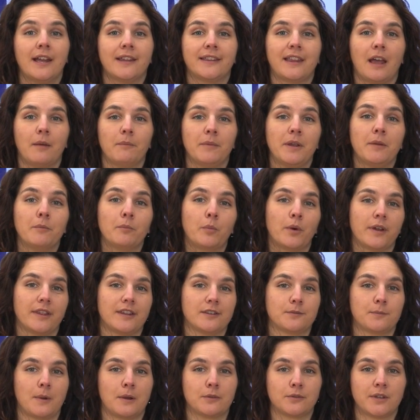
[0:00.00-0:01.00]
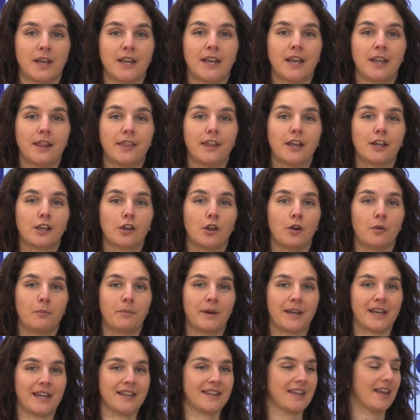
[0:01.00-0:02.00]
También puedes pausar el ciclo
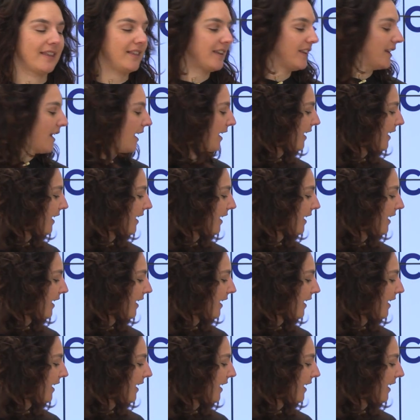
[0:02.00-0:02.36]
para añadir